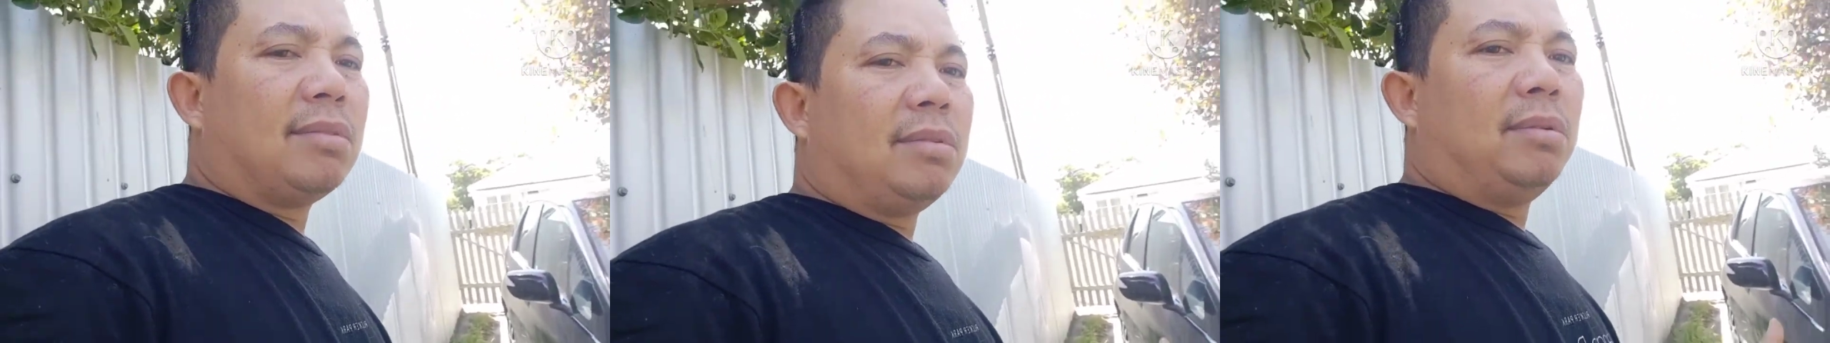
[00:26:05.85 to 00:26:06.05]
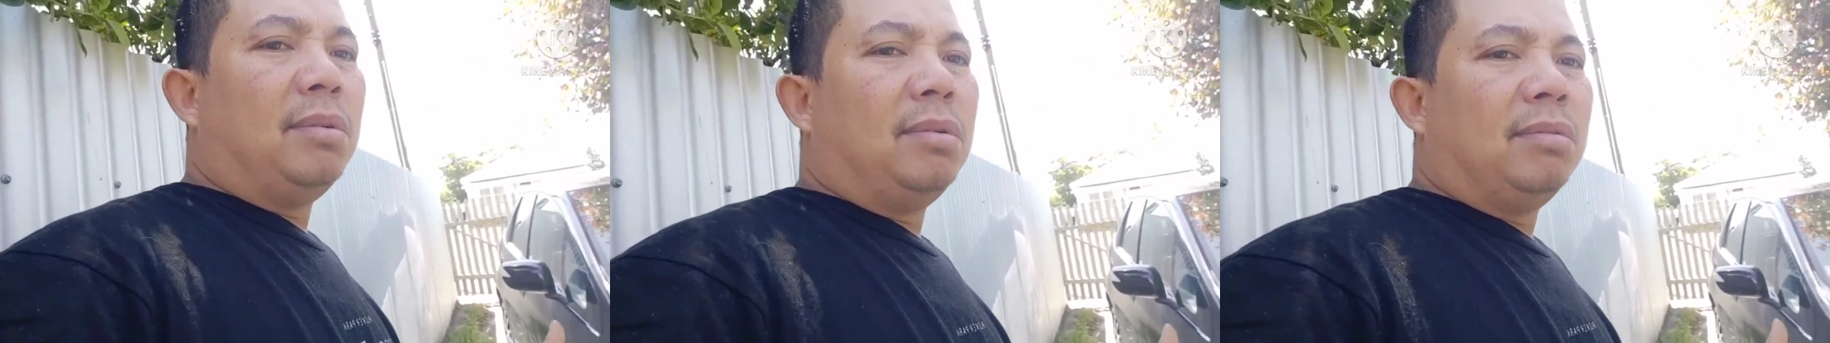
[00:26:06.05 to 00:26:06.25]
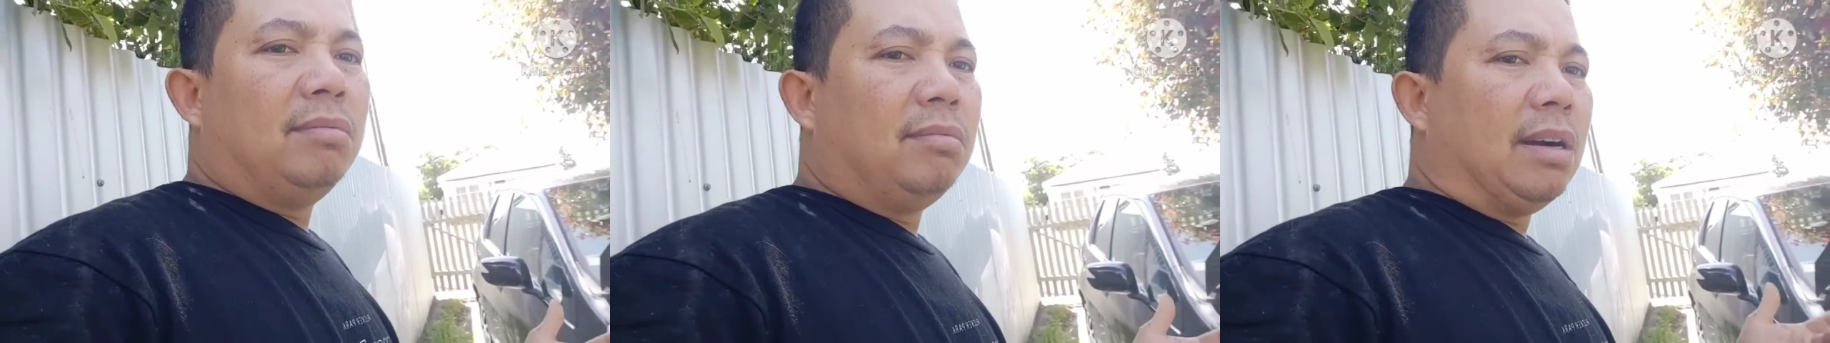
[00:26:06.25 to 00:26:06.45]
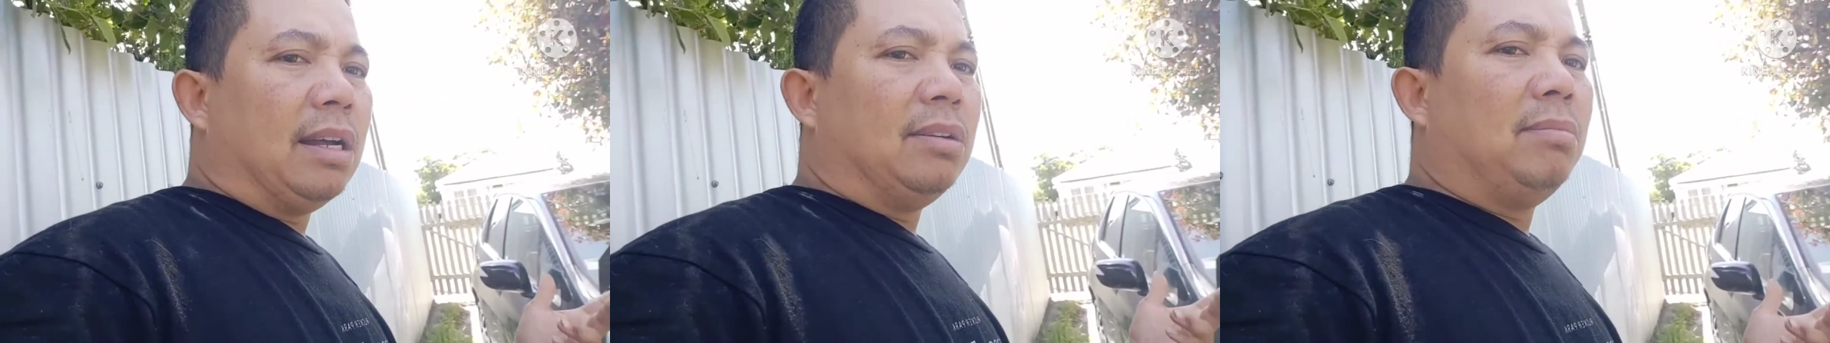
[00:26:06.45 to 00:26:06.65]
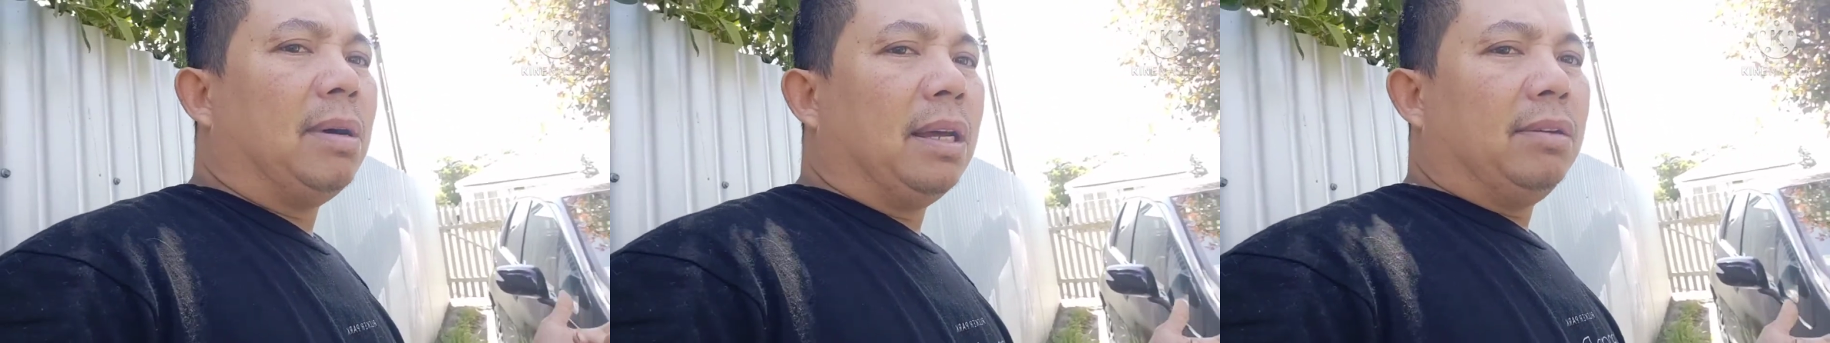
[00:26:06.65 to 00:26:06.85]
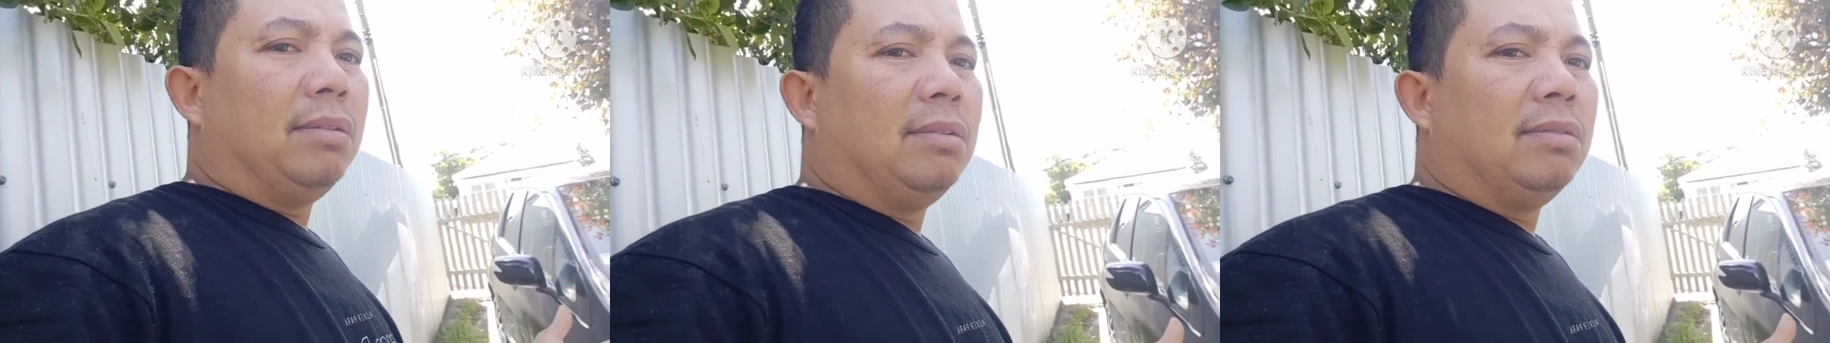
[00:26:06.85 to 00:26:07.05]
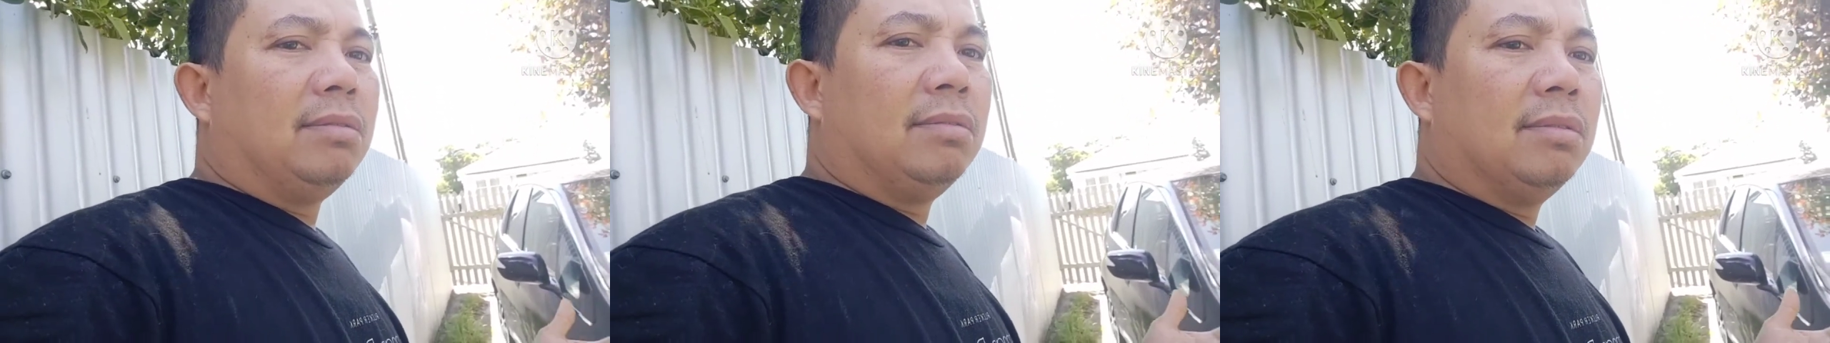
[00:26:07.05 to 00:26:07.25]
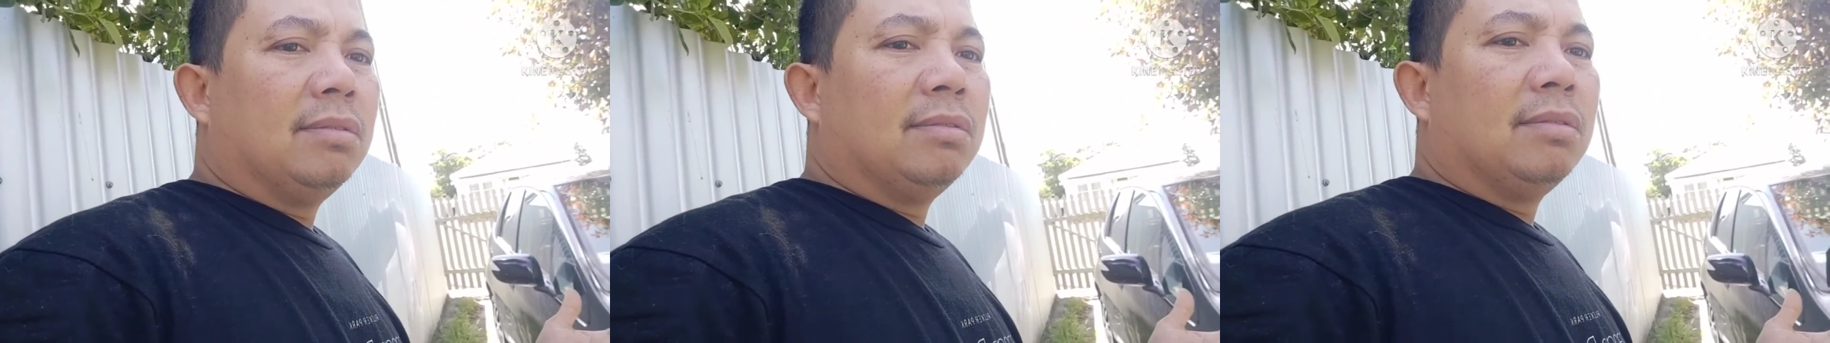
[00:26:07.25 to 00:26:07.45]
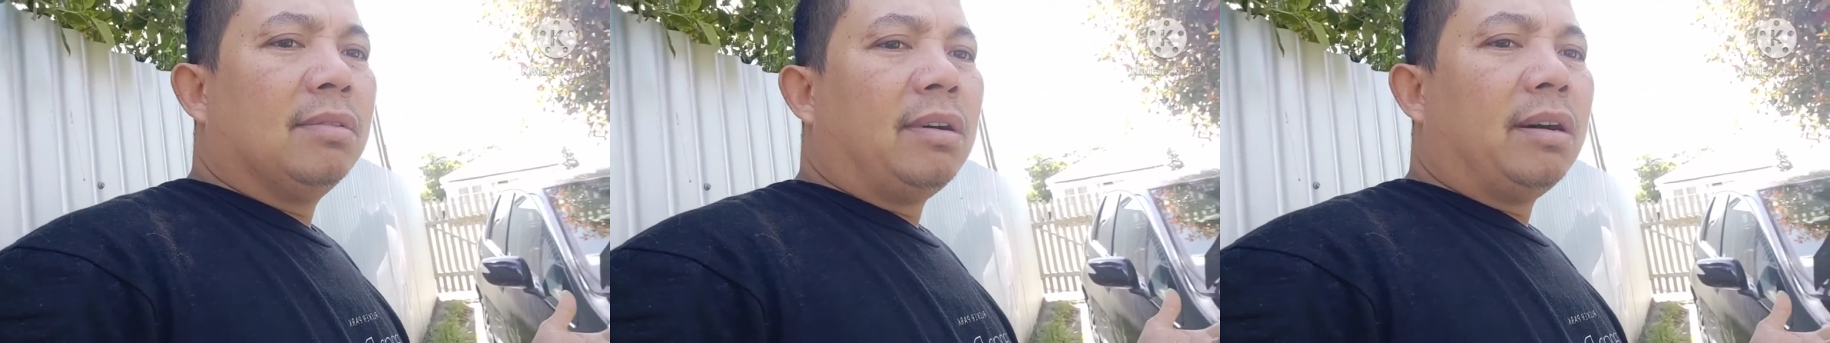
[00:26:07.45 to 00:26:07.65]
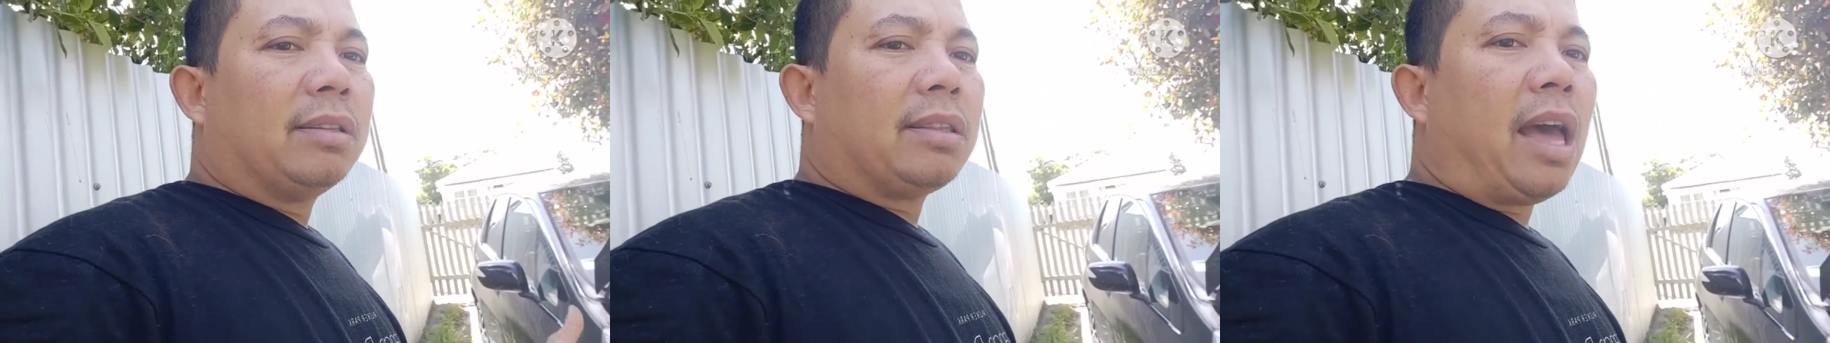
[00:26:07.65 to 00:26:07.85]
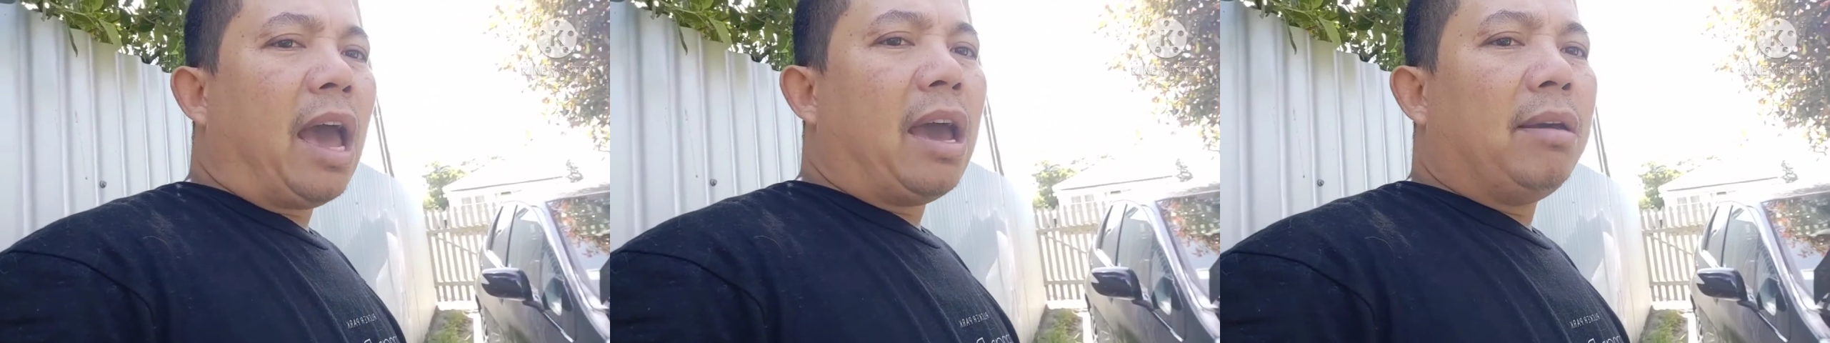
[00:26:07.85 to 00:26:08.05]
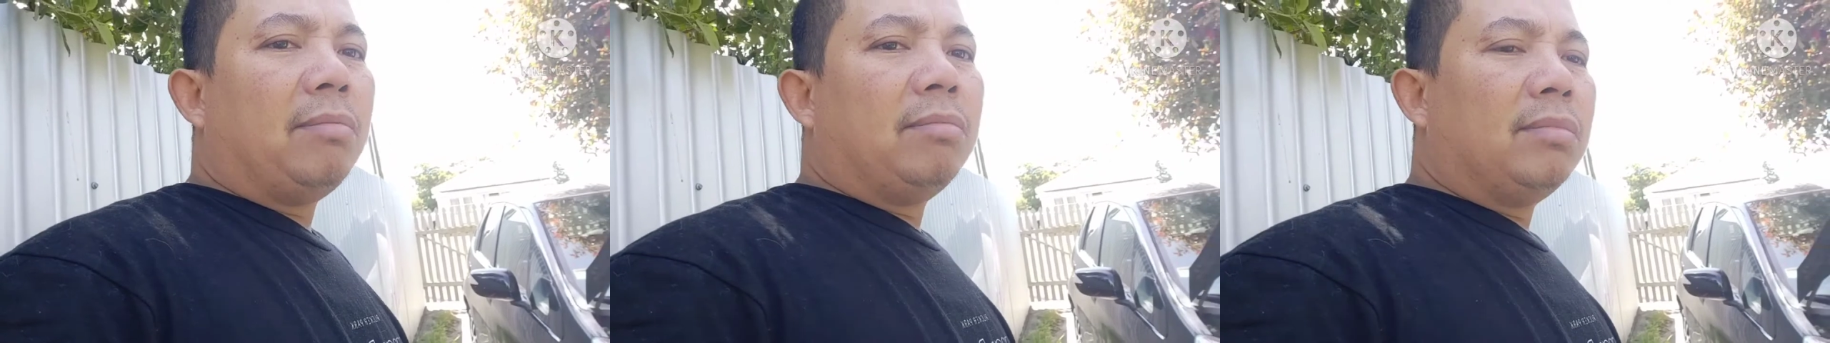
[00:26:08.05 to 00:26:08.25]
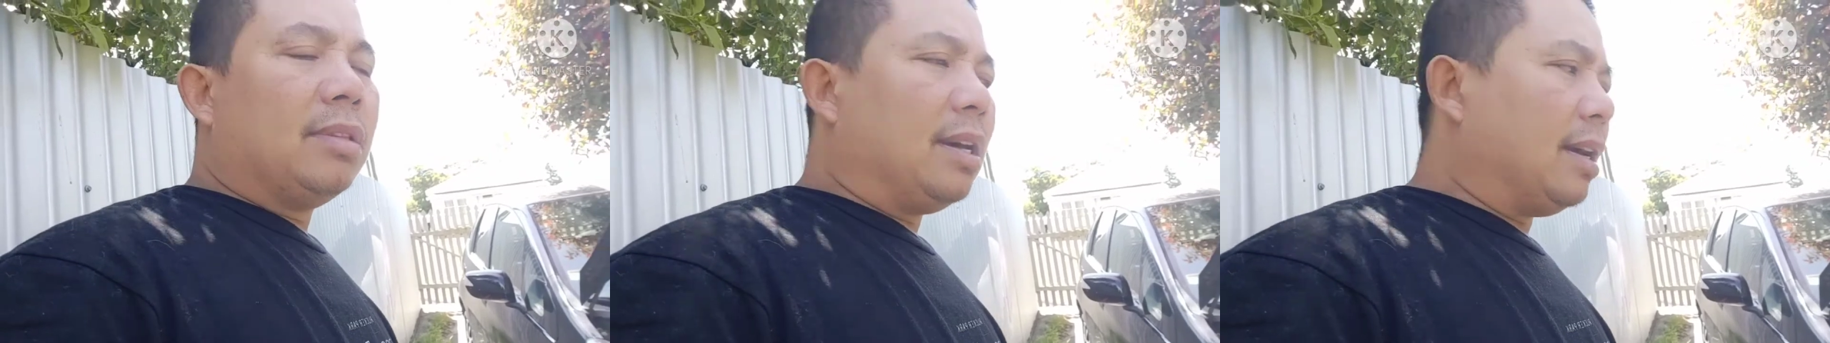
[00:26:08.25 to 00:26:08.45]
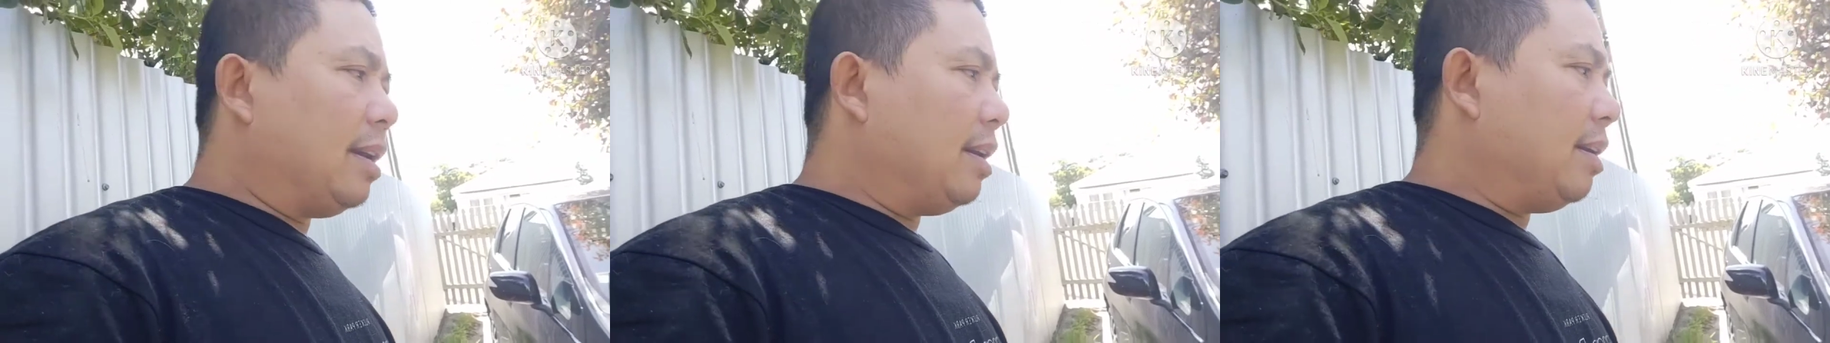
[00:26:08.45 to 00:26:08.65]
kung ano ba yung time na